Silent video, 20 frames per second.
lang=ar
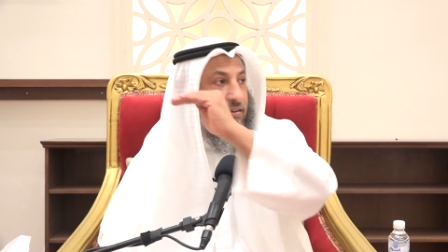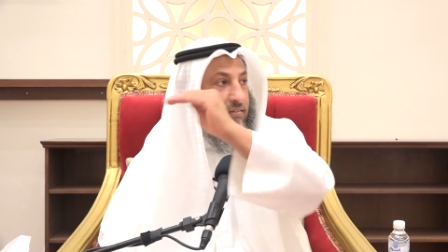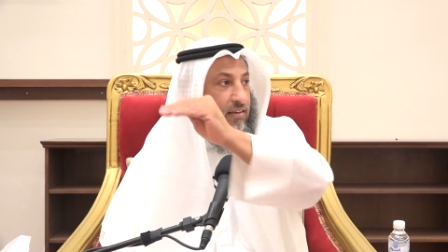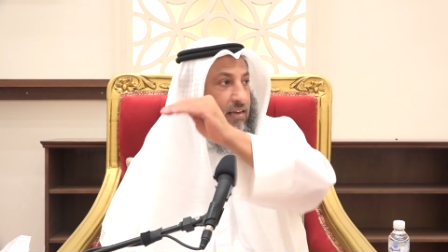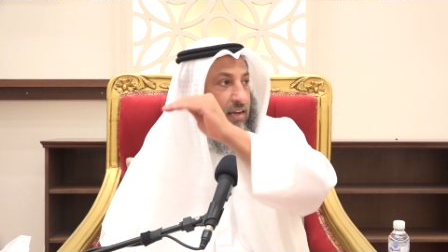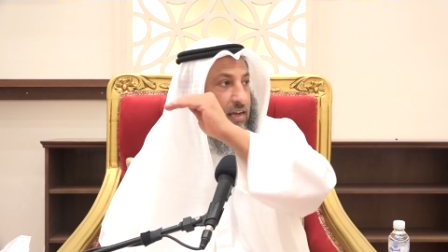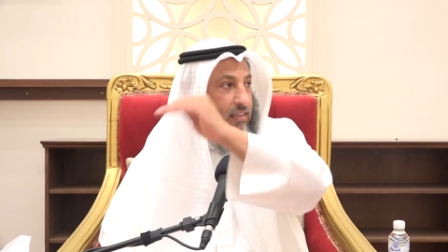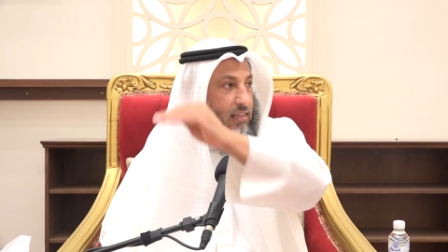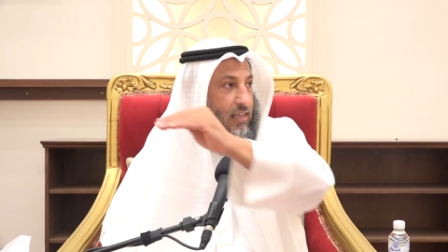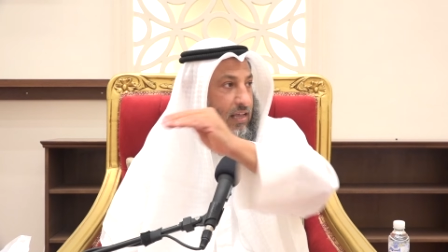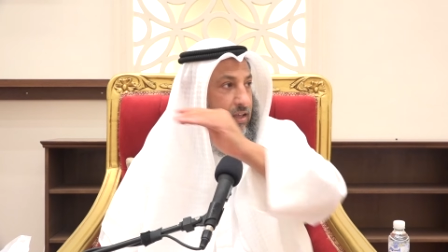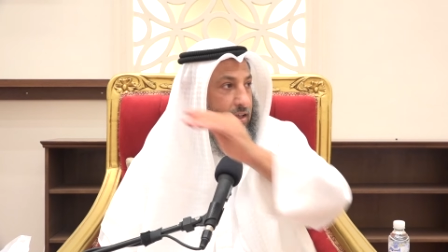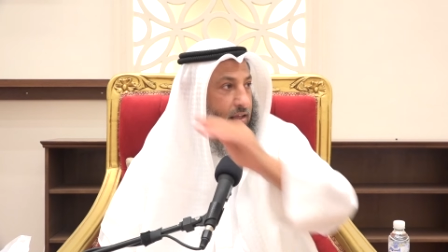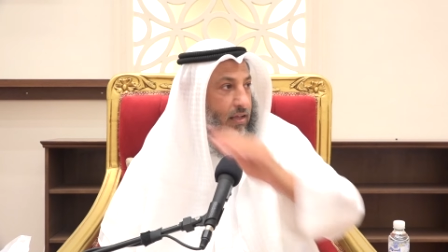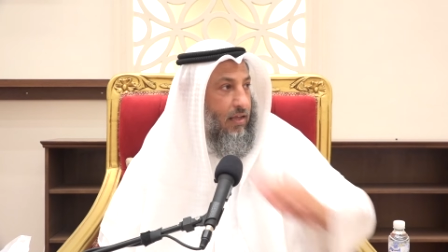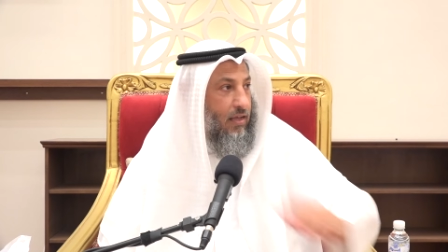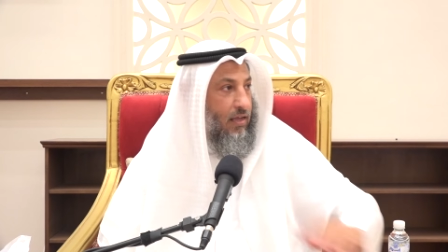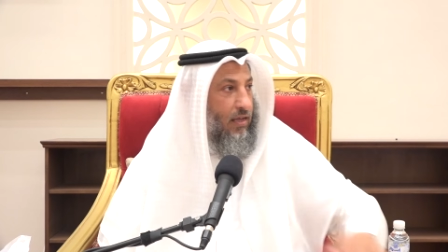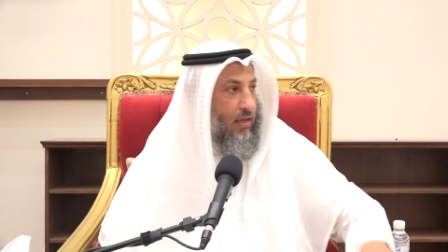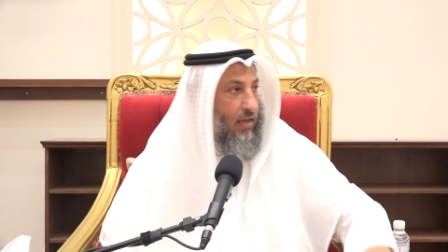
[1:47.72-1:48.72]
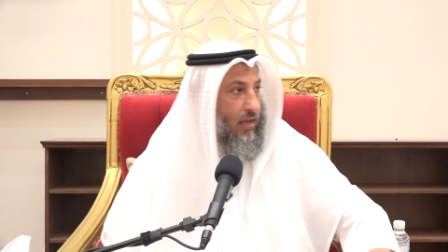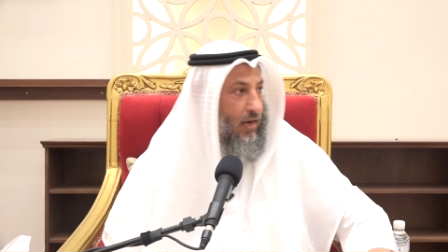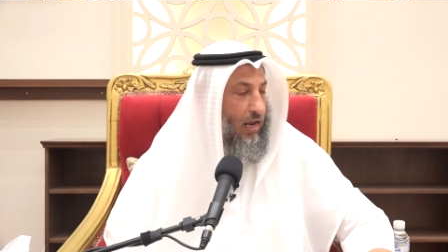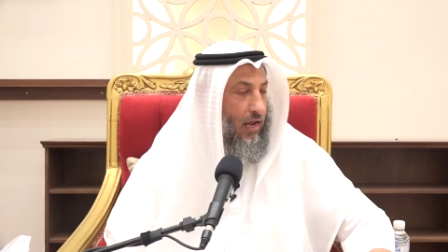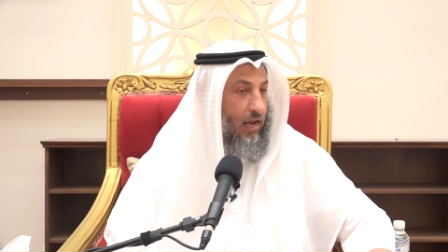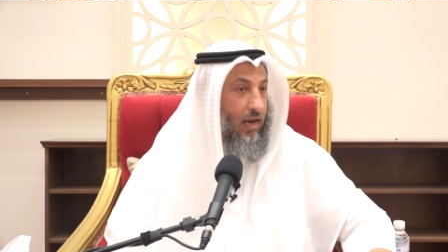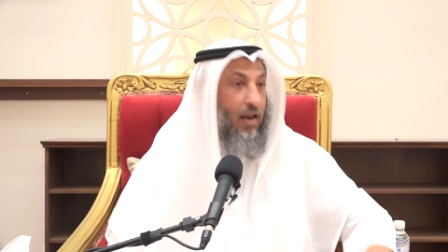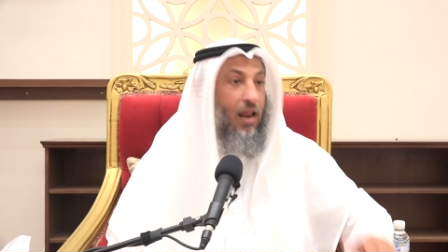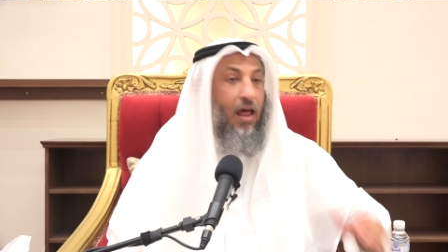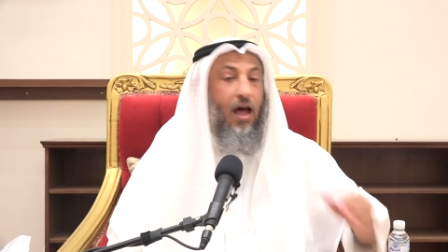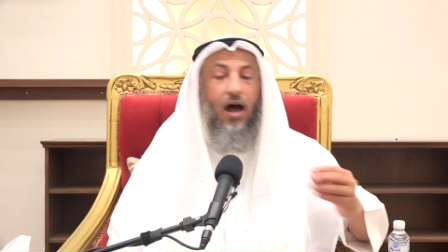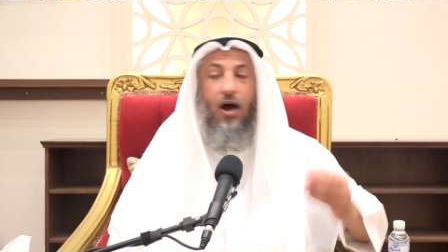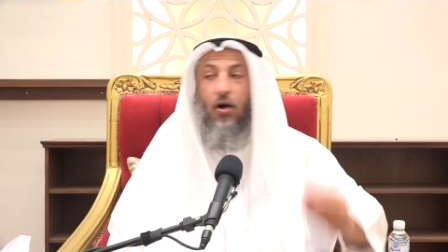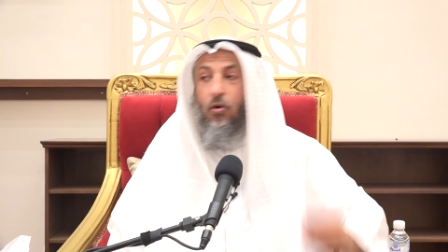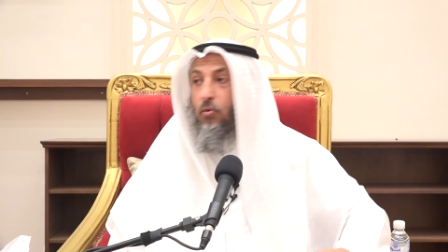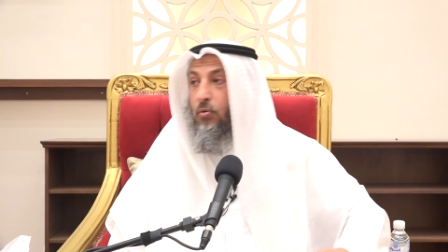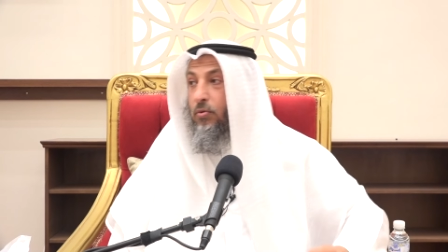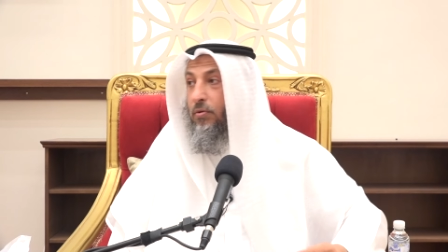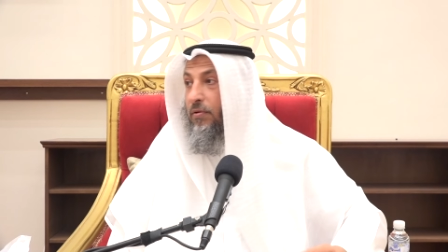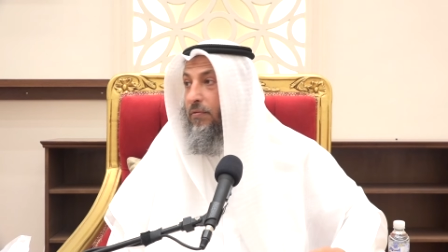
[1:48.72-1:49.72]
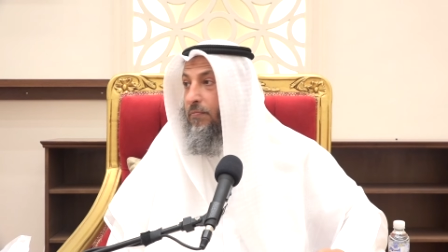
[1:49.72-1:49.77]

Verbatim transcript: زكاته الحال أو